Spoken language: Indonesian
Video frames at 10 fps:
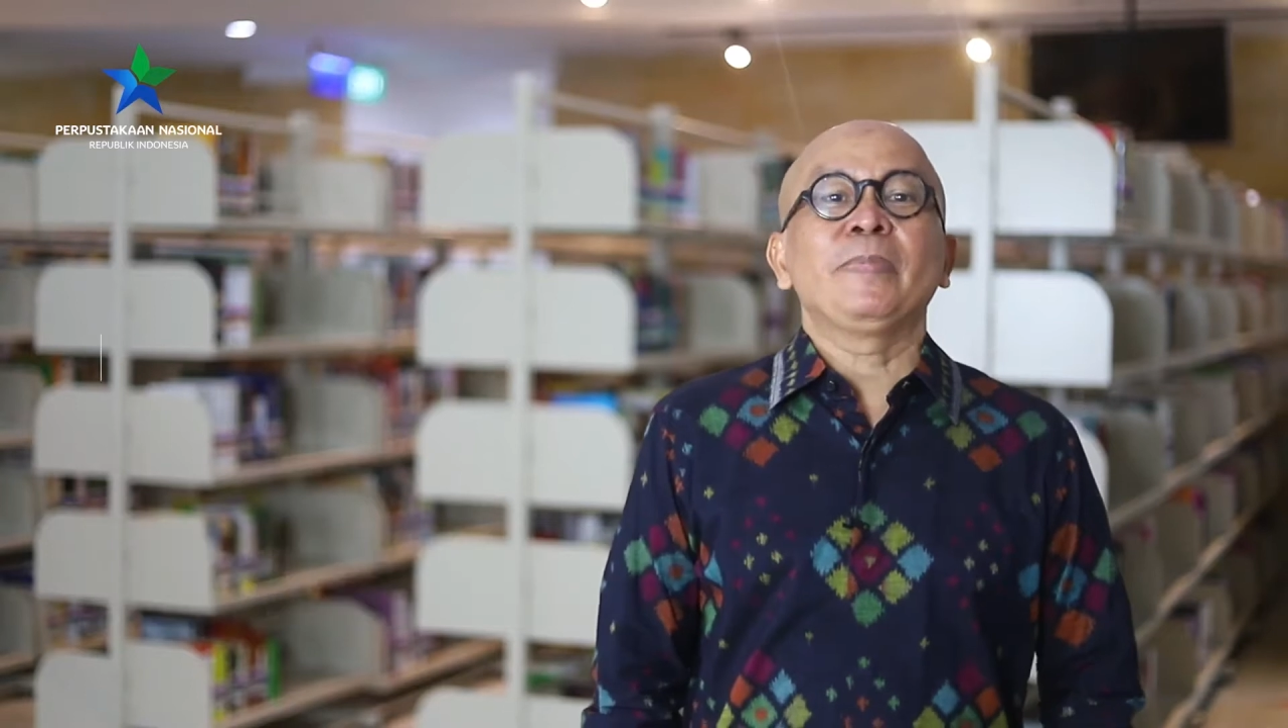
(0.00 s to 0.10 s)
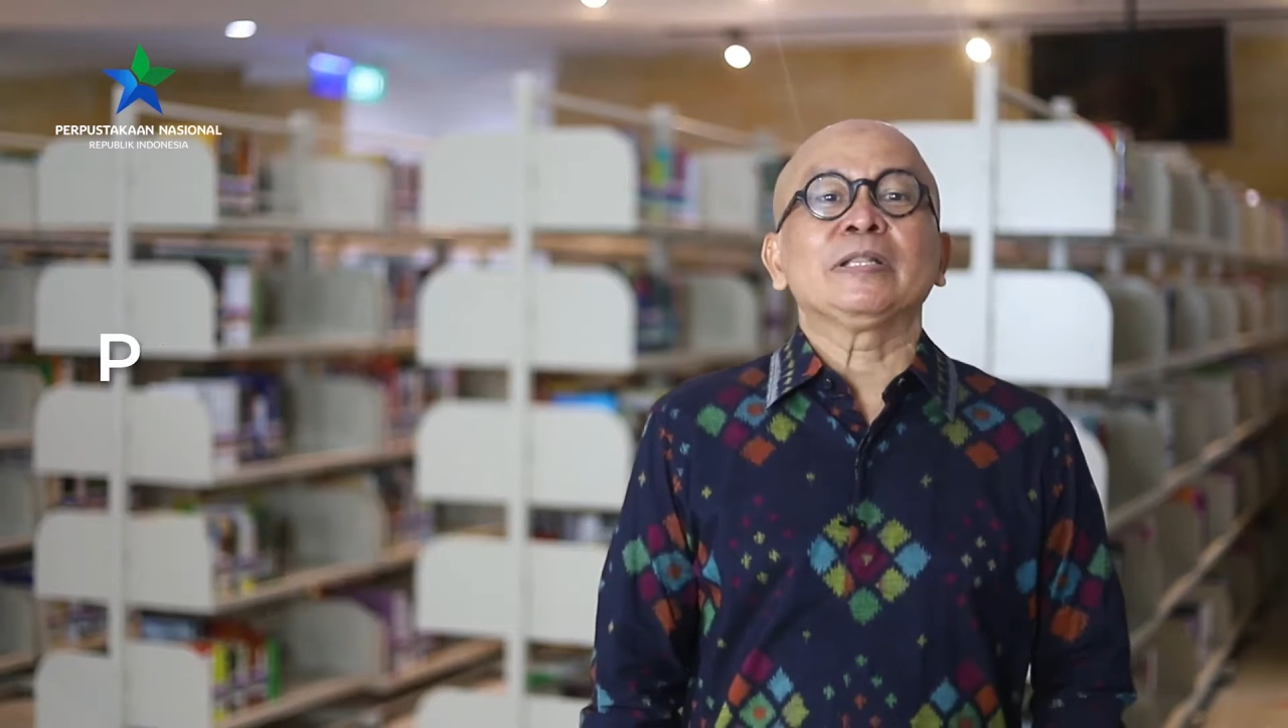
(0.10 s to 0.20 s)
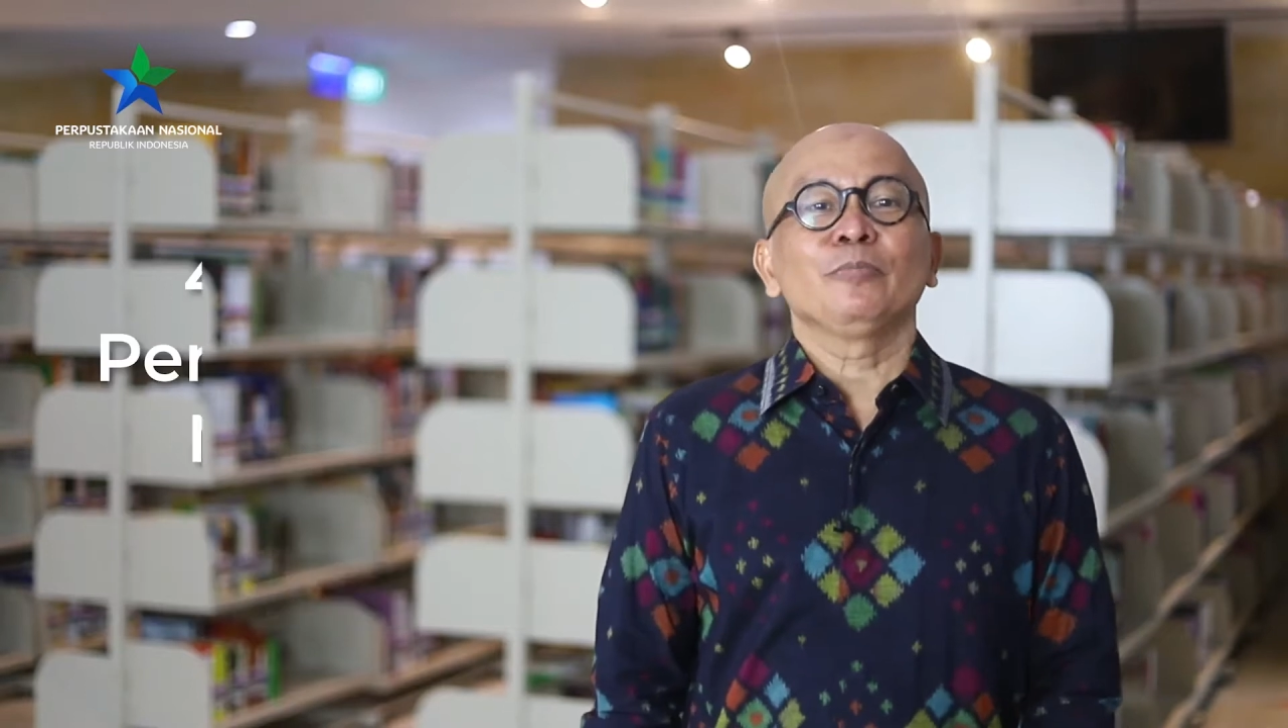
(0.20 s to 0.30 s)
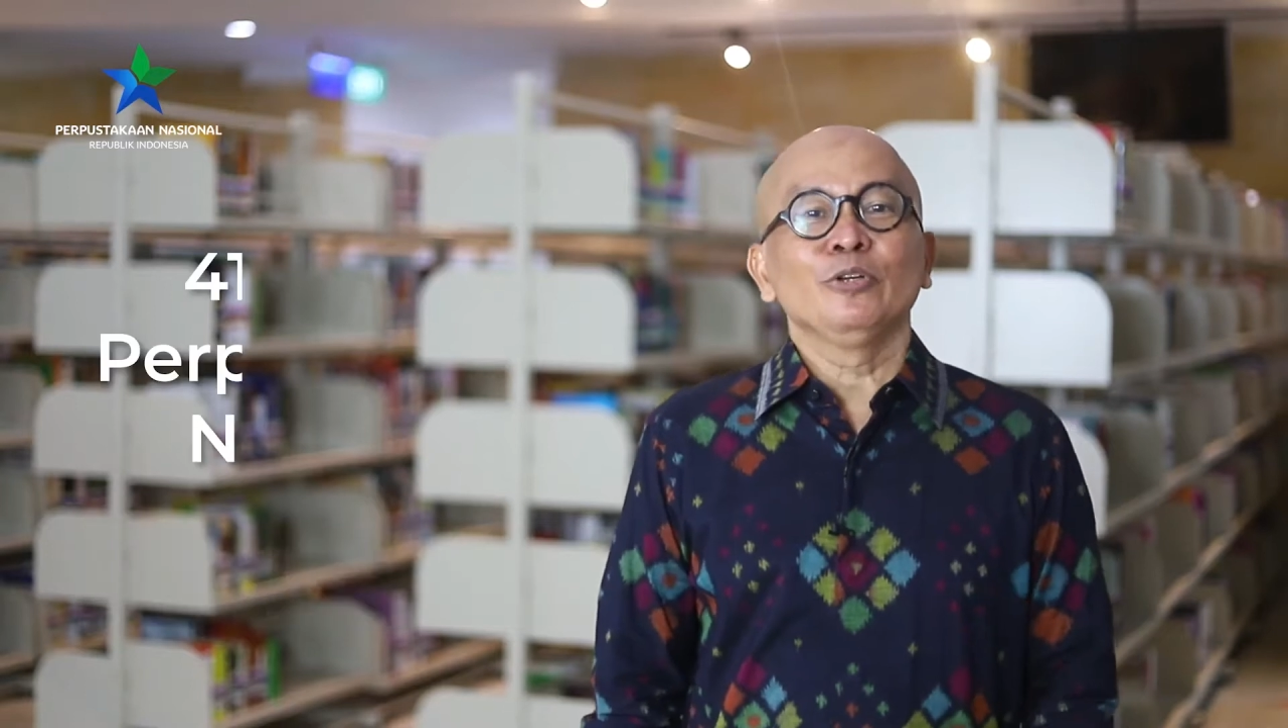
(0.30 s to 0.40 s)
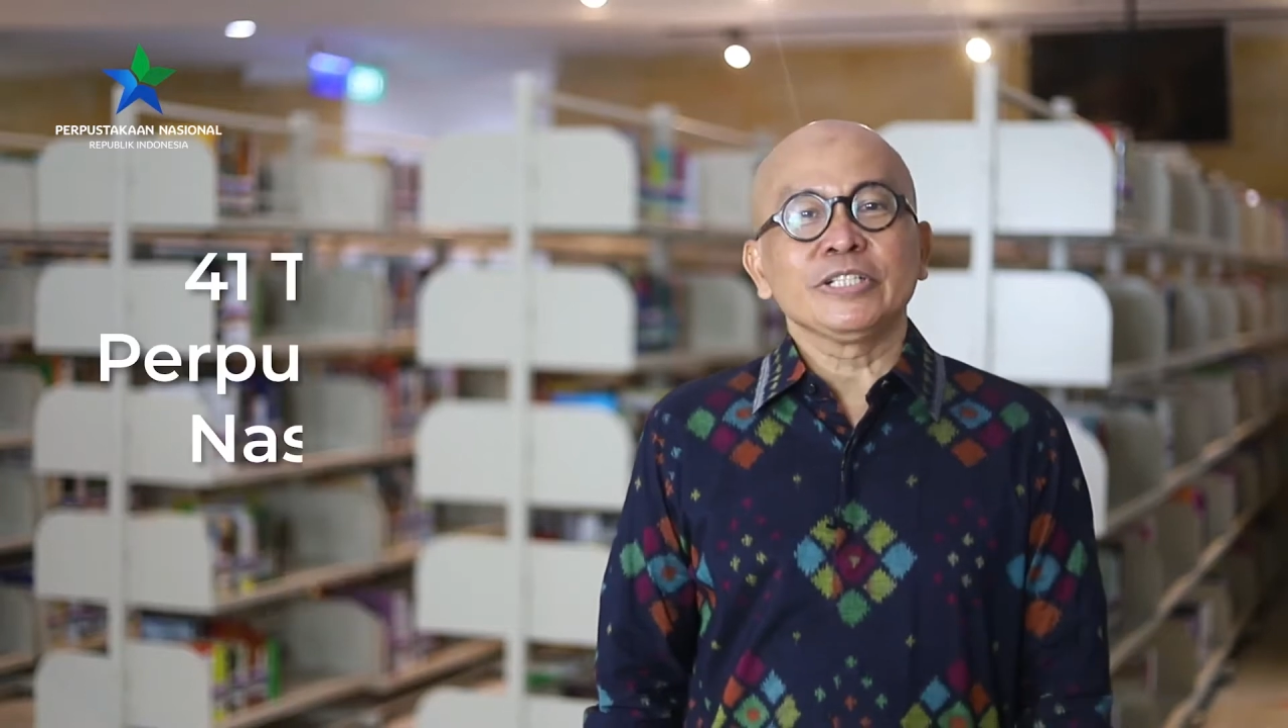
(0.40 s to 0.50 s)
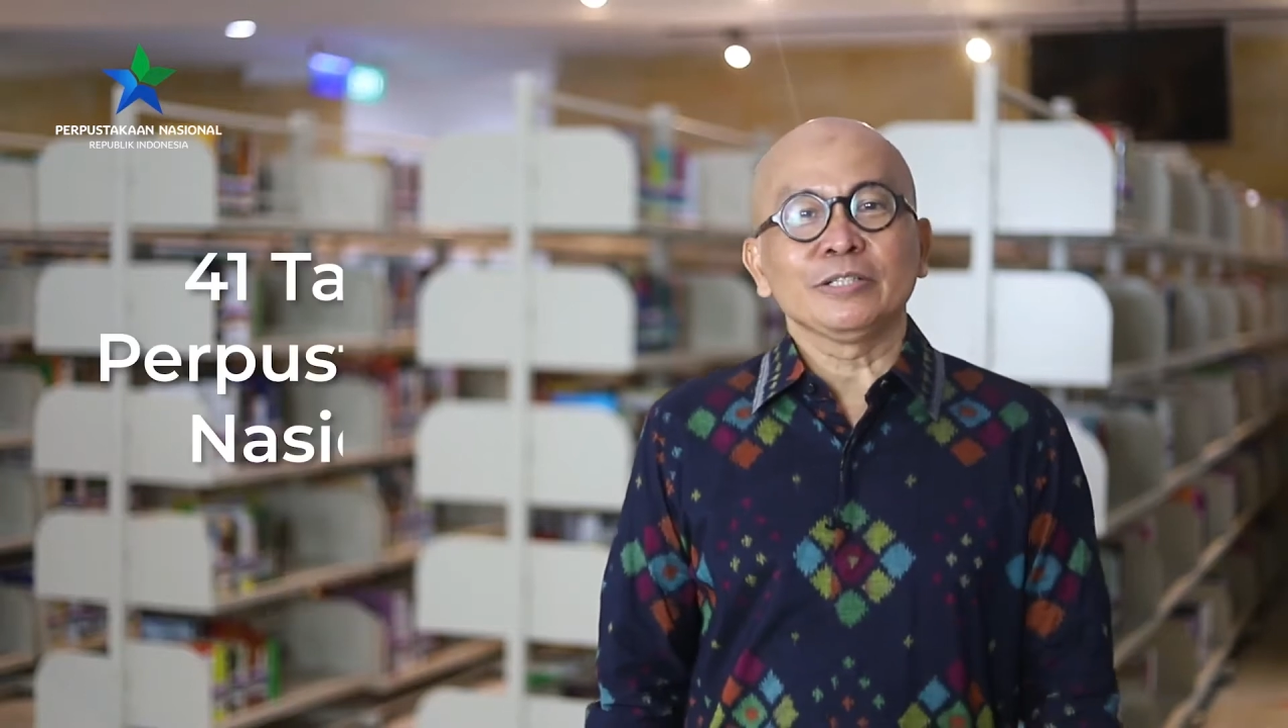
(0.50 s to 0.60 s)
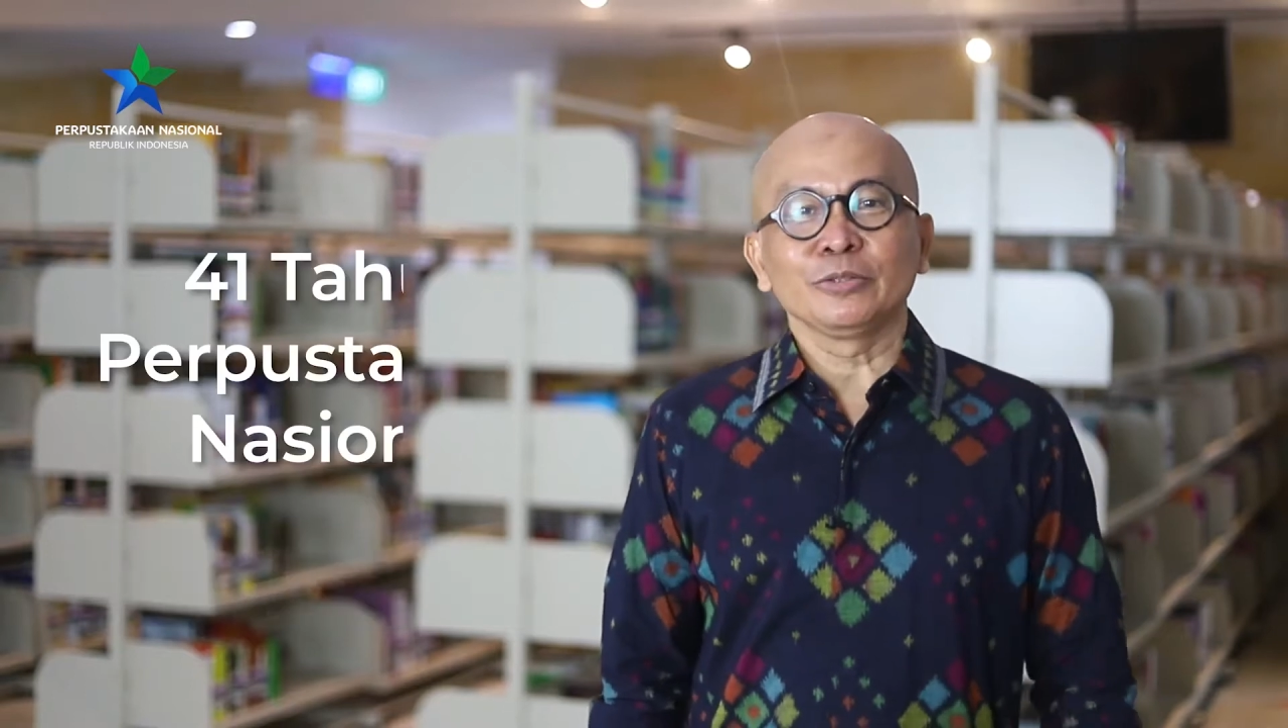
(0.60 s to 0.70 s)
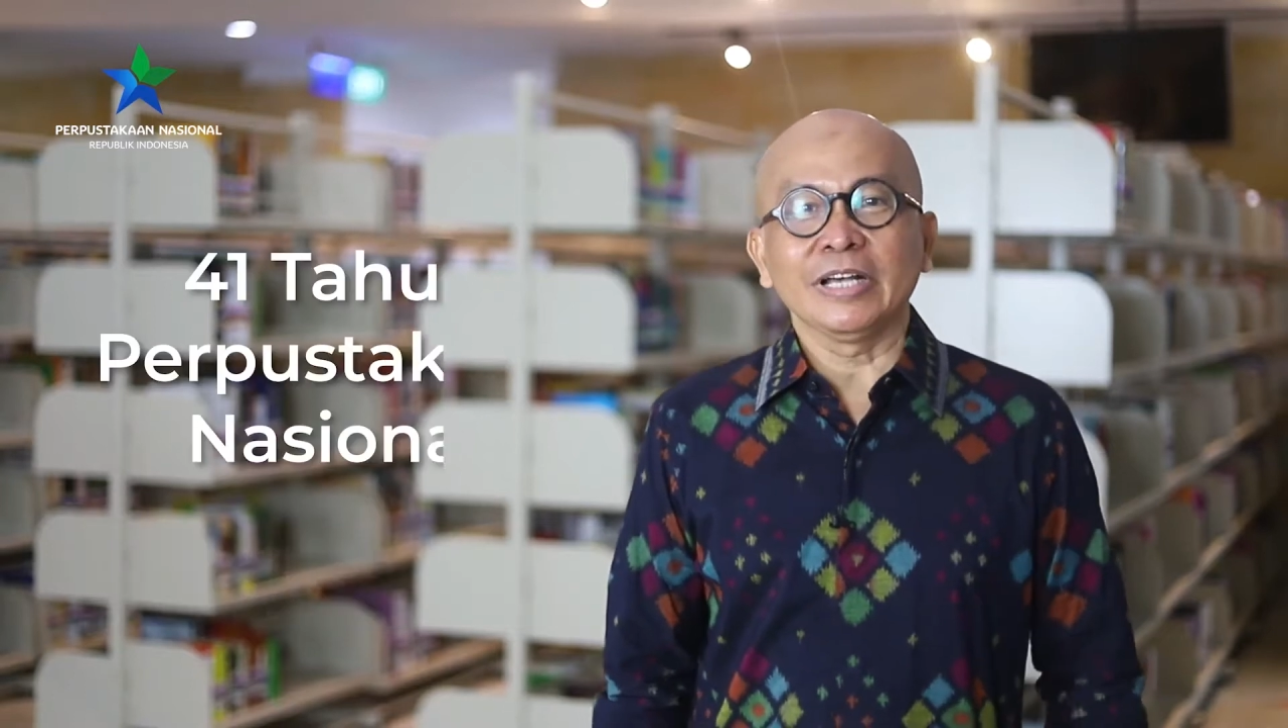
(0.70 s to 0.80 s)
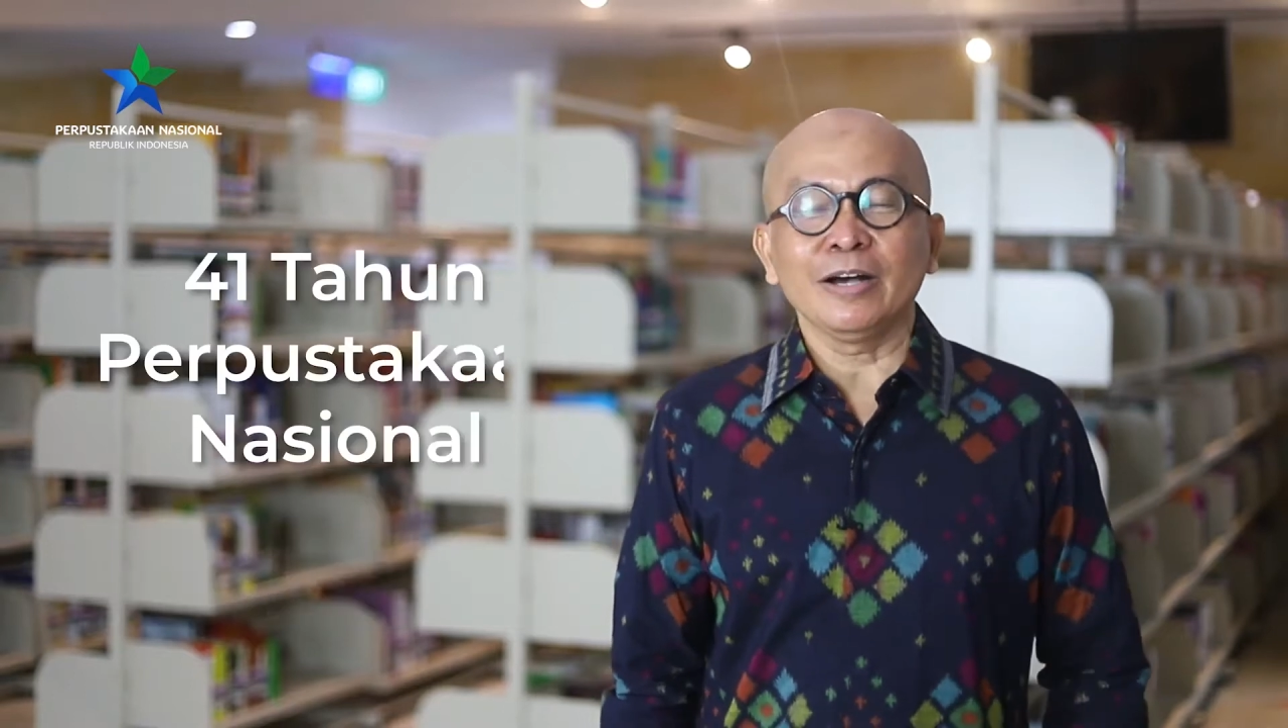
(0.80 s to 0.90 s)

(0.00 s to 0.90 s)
41